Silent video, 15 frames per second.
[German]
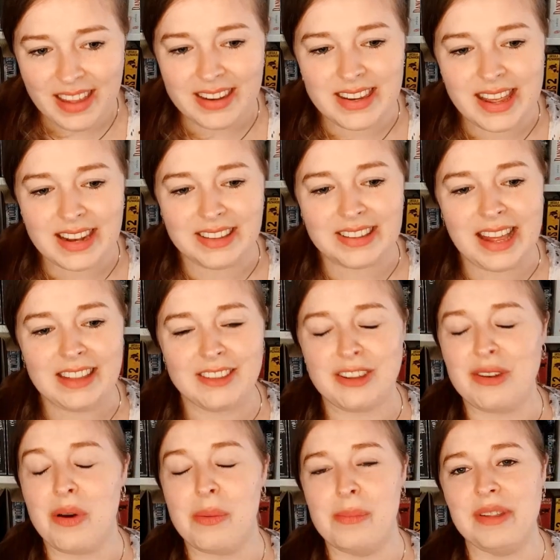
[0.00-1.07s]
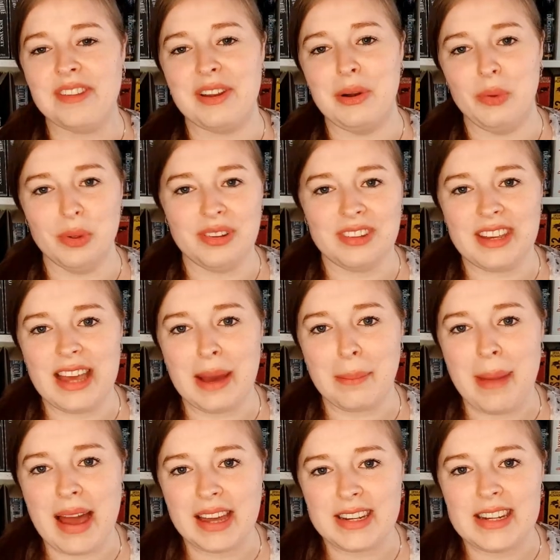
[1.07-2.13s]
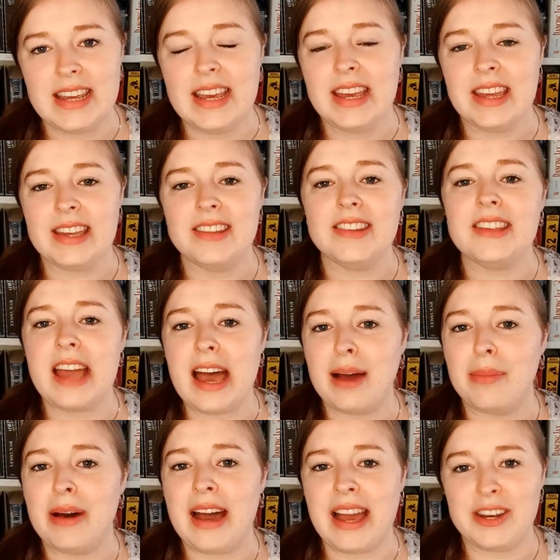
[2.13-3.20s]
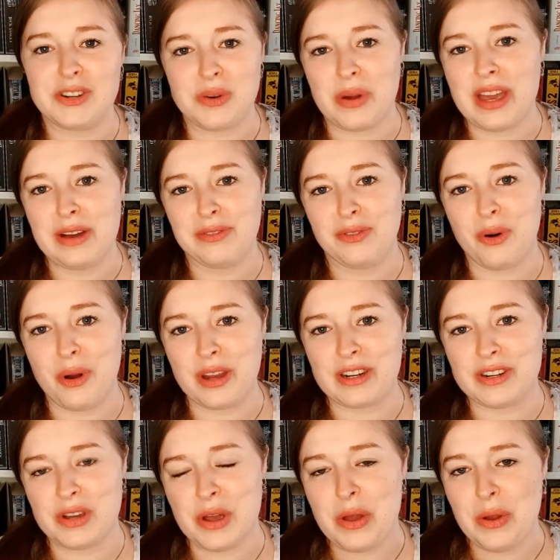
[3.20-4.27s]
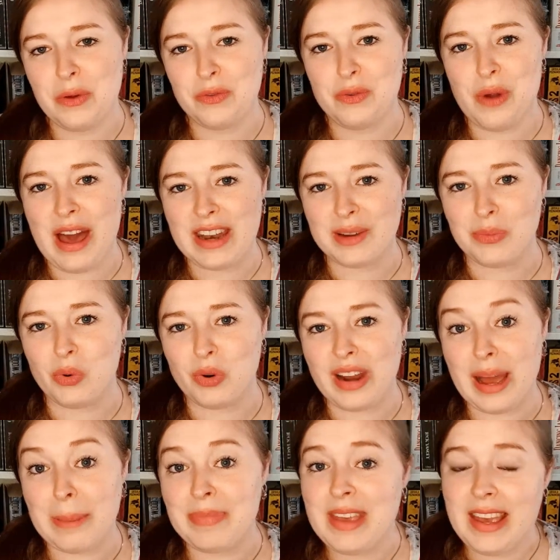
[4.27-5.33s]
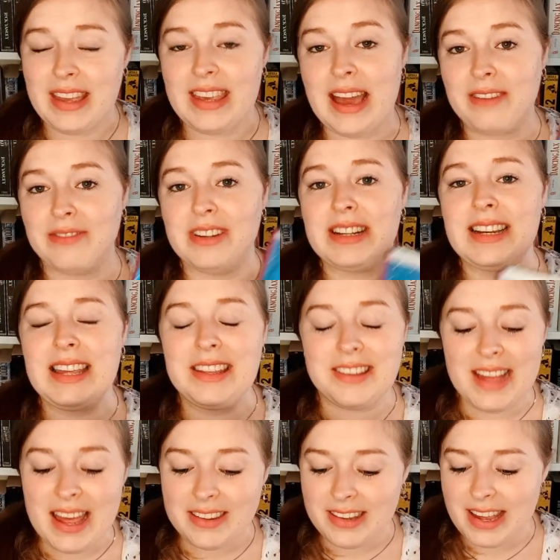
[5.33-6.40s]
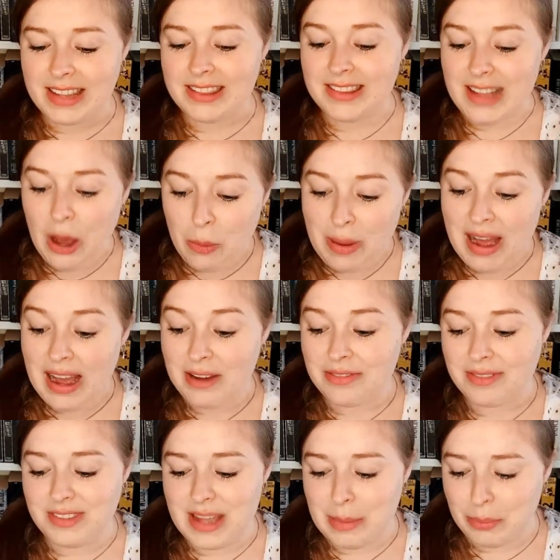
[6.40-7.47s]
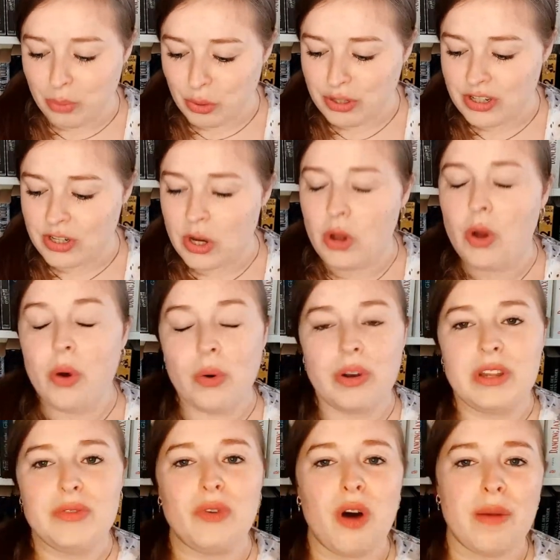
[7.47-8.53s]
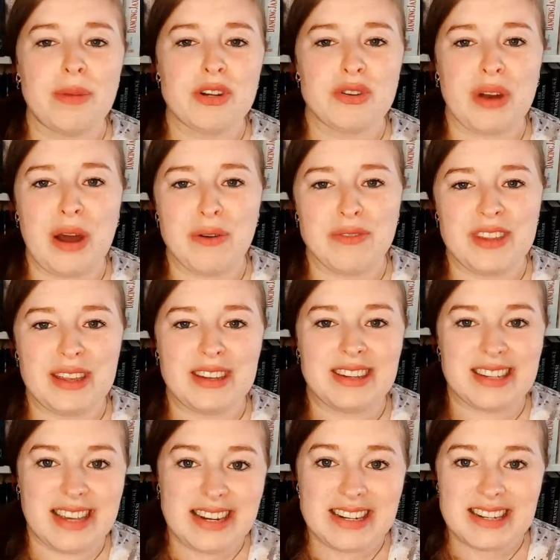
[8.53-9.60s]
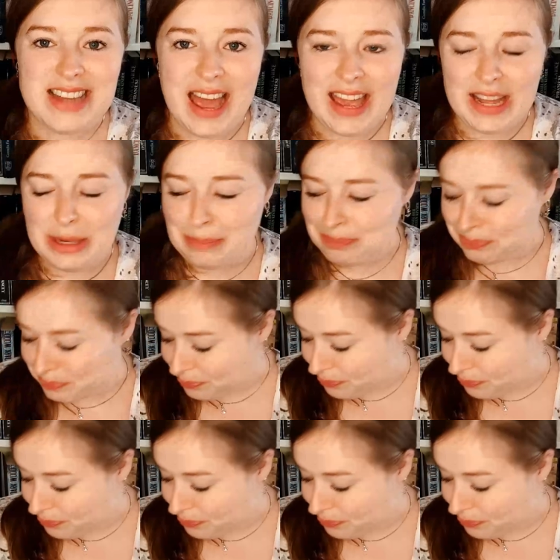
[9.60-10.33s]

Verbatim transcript: der das Ganze noch ein bisschen lustiger macht, ist aber ein treuer Freund für Anemona. Ja, wirklich sehr, sehr zauberhaft, sehr bunt und ich freue mich schon auf den dritten Teil.